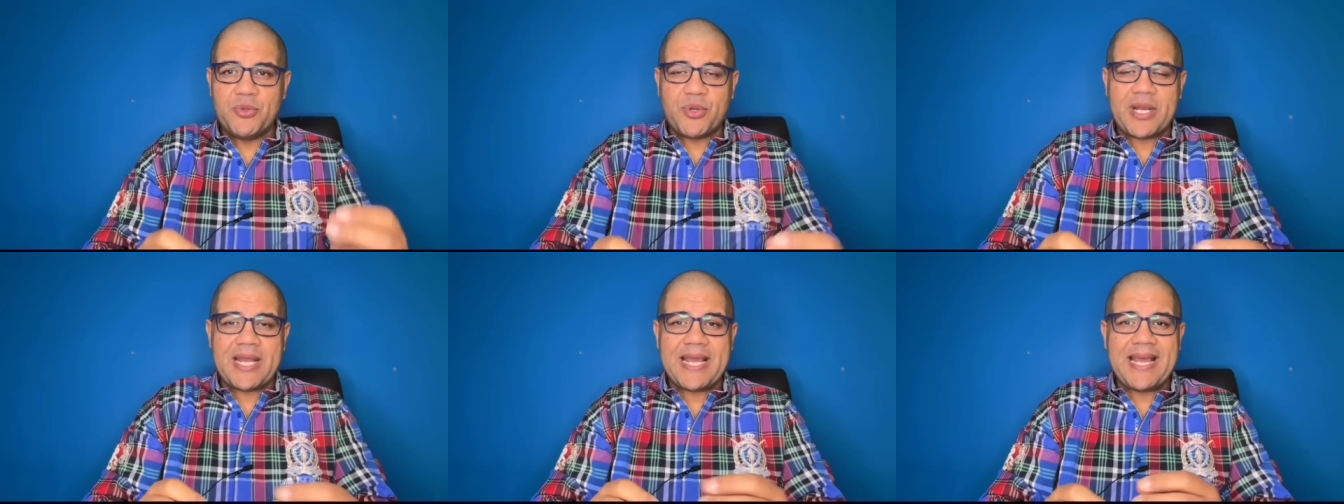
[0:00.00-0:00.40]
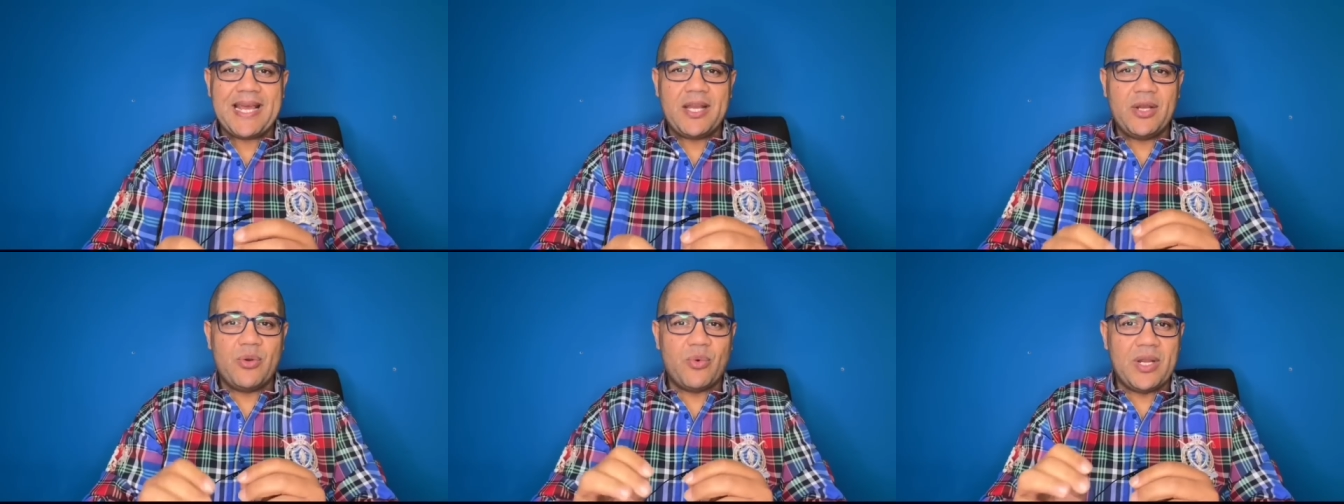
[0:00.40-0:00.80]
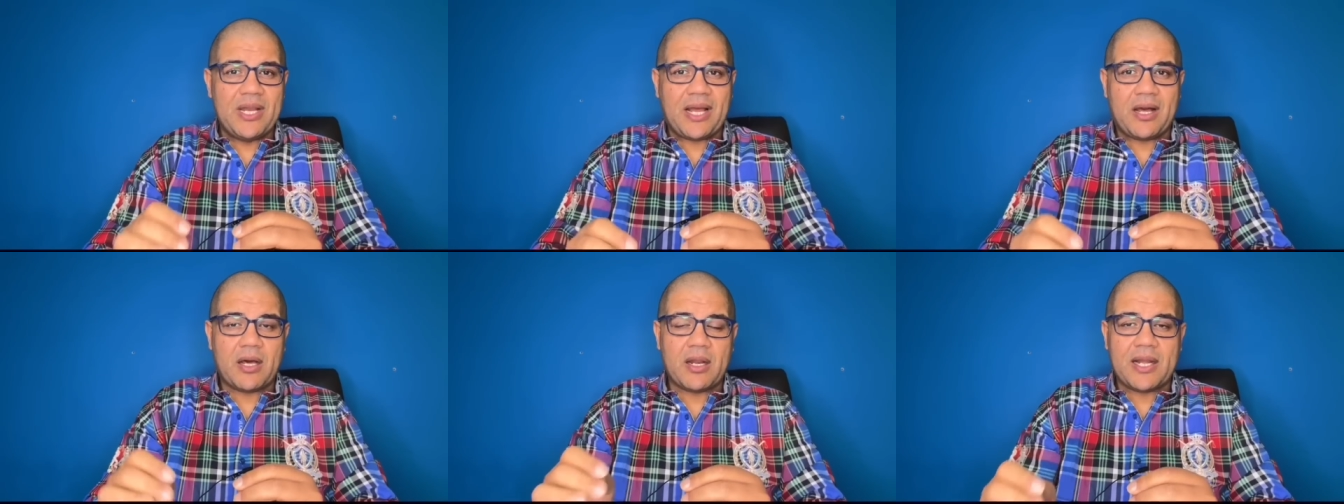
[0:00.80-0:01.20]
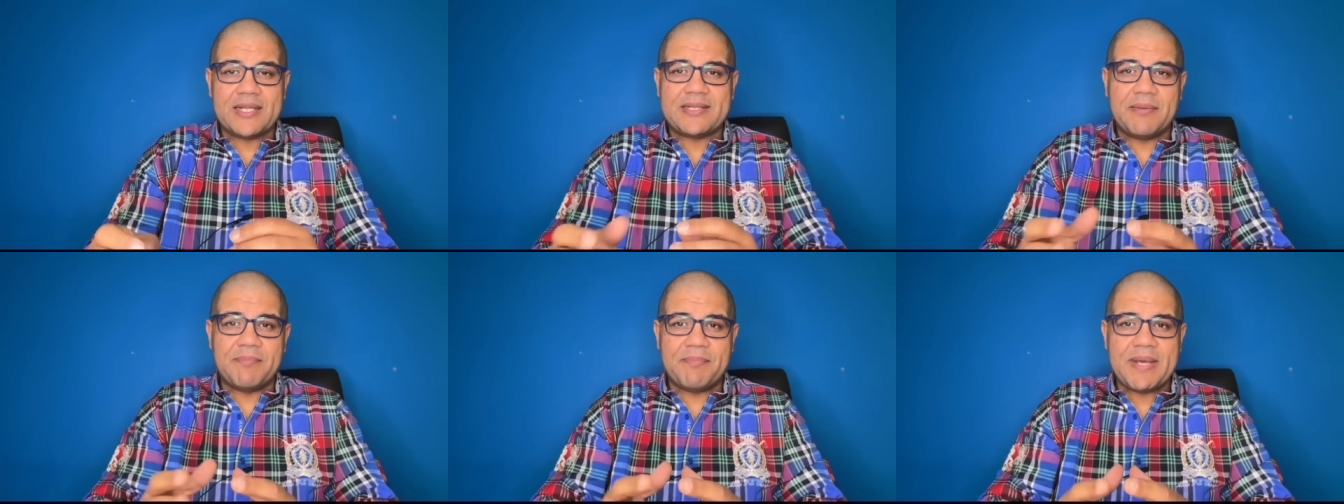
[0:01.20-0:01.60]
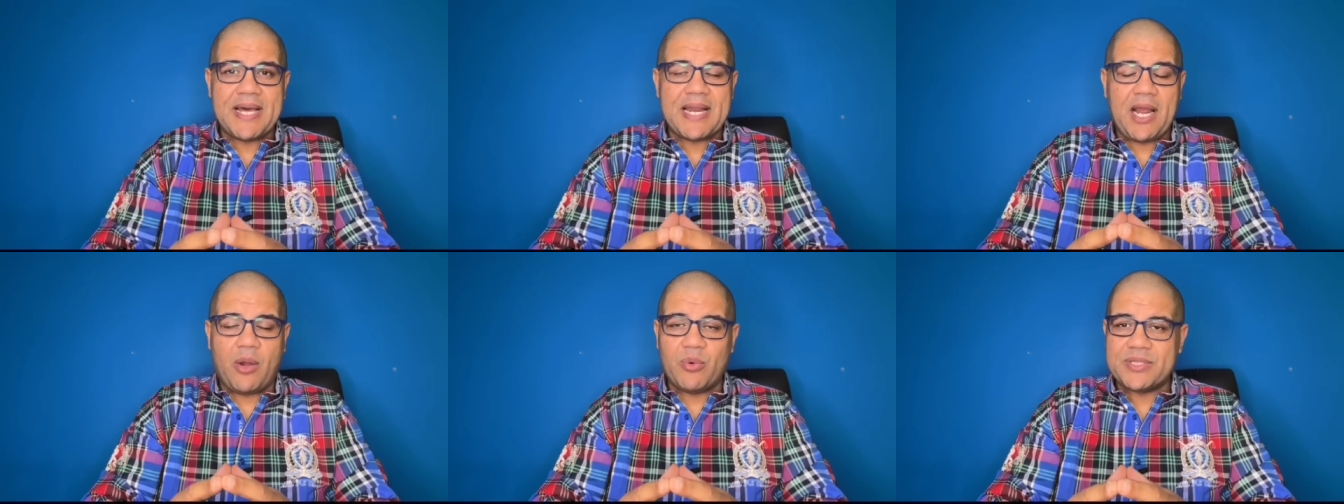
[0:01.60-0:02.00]
نورهان واللي خرجت
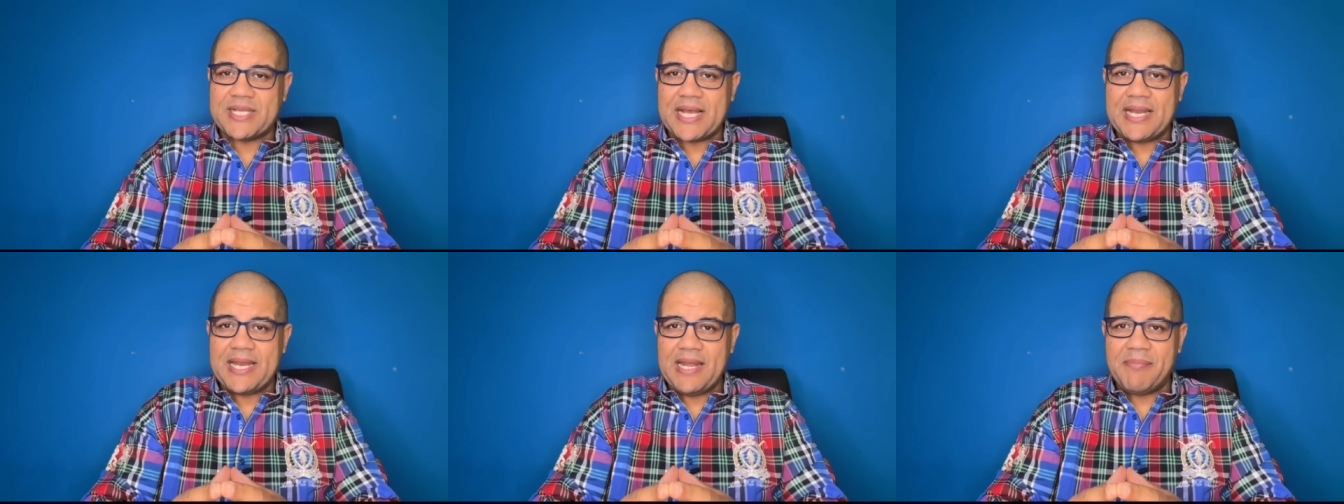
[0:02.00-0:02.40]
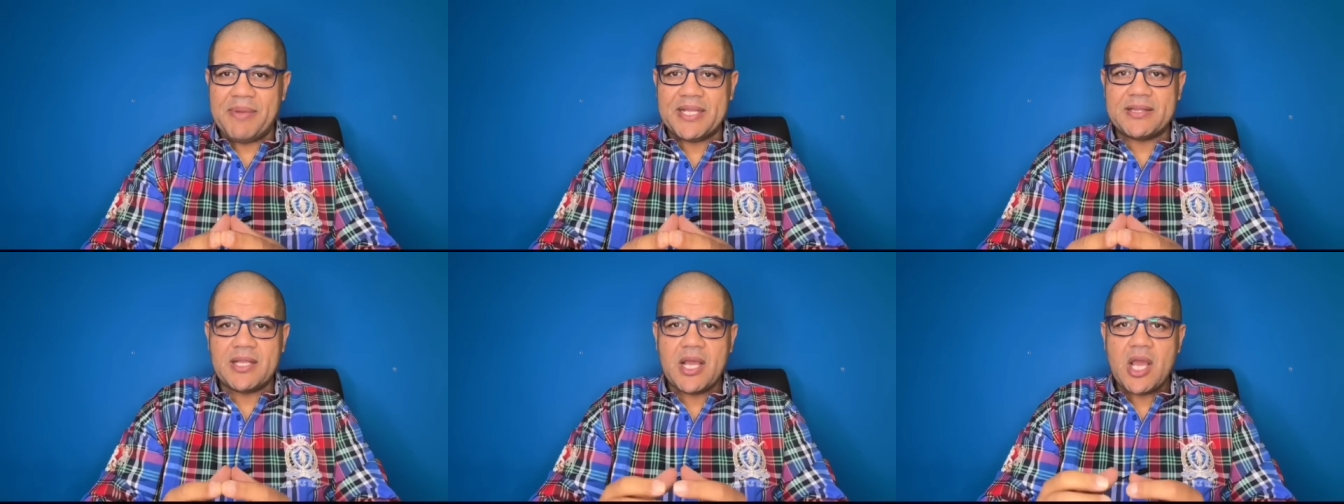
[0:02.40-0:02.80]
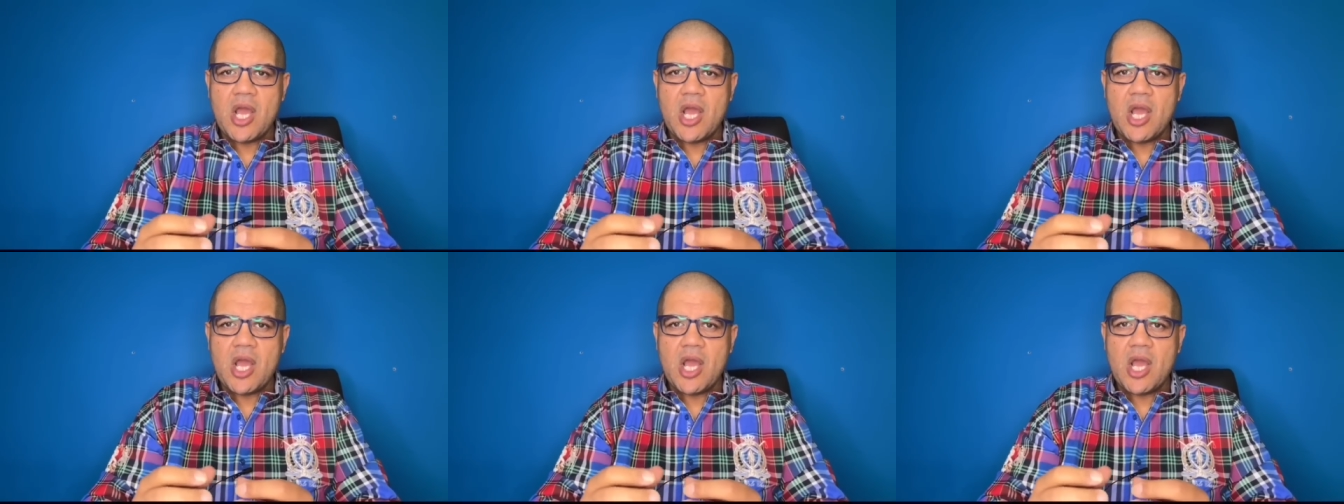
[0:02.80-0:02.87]
امبارح واتكلمت